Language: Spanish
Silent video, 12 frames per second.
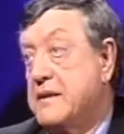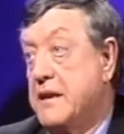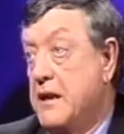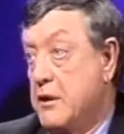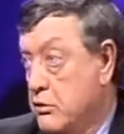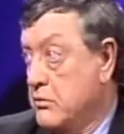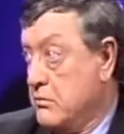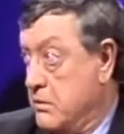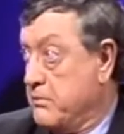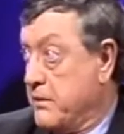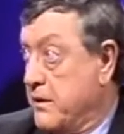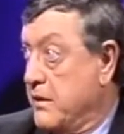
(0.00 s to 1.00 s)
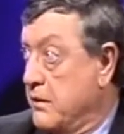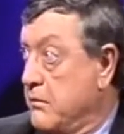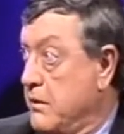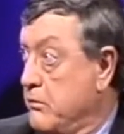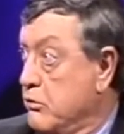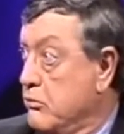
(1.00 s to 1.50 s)
se negó,
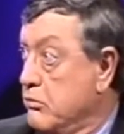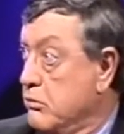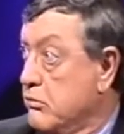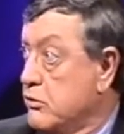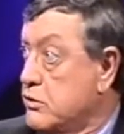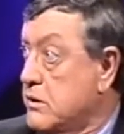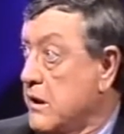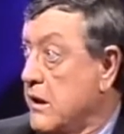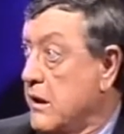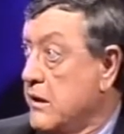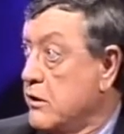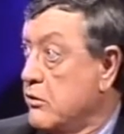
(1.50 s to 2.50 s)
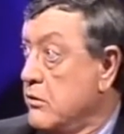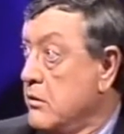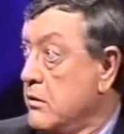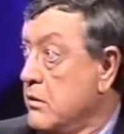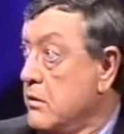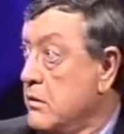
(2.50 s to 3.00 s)
hubo un, Oscar a
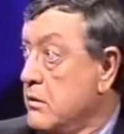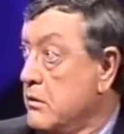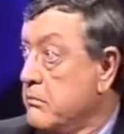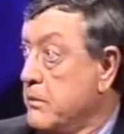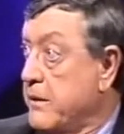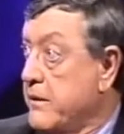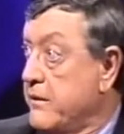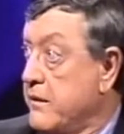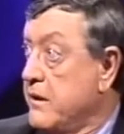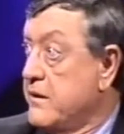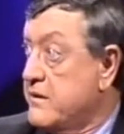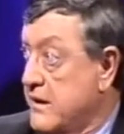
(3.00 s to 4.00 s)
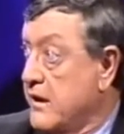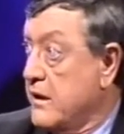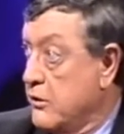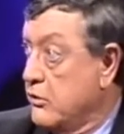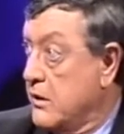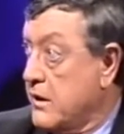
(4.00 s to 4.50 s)
me parece, y se
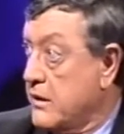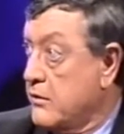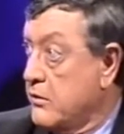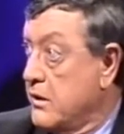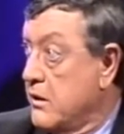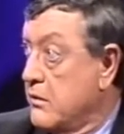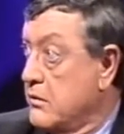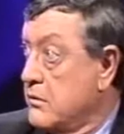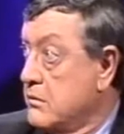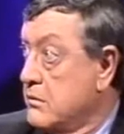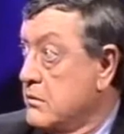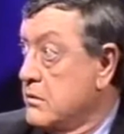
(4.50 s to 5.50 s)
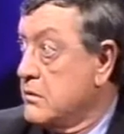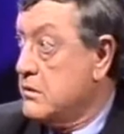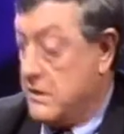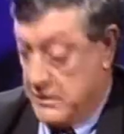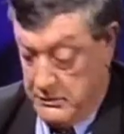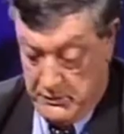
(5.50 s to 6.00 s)
negó a recogerlo.
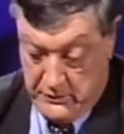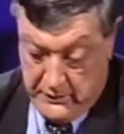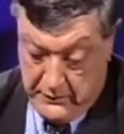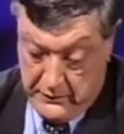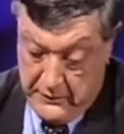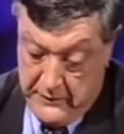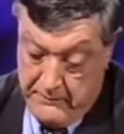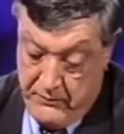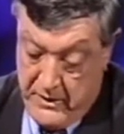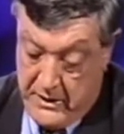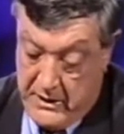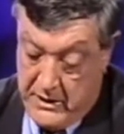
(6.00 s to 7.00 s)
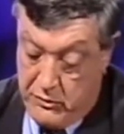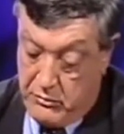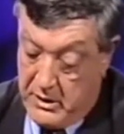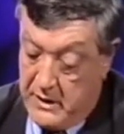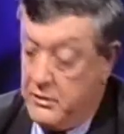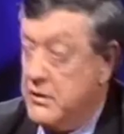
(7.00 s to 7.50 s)
Se reconoce a recogerlo. Y
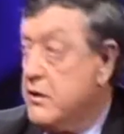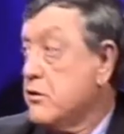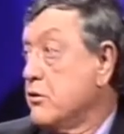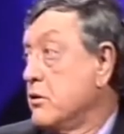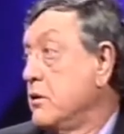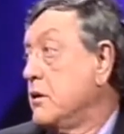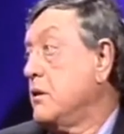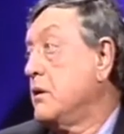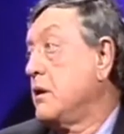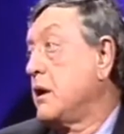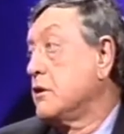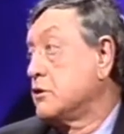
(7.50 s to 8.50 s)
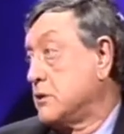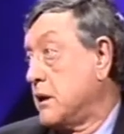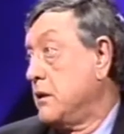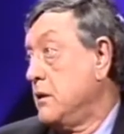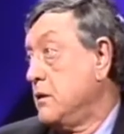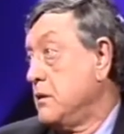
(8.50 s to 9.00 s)
sus relaciones con eh, la
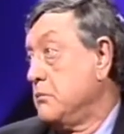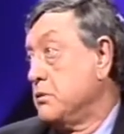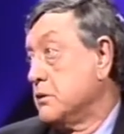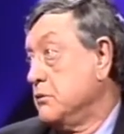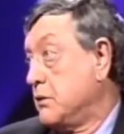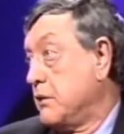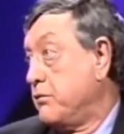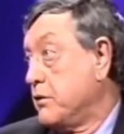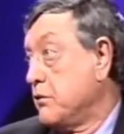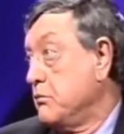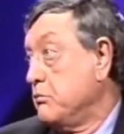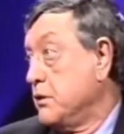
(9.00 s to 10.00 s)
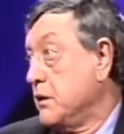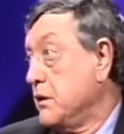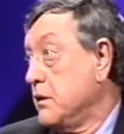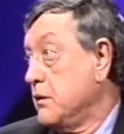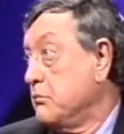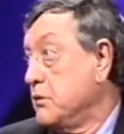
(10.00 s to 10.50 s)
costa, pues nunca fueron
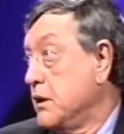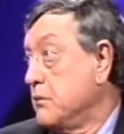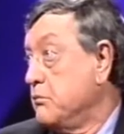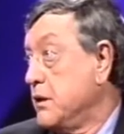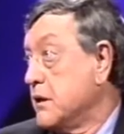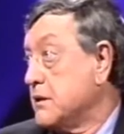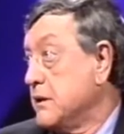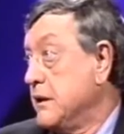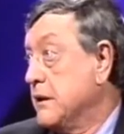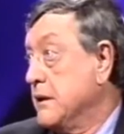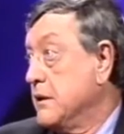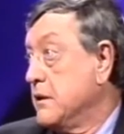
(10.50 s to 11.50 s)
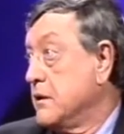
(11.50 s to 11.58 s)
muy así.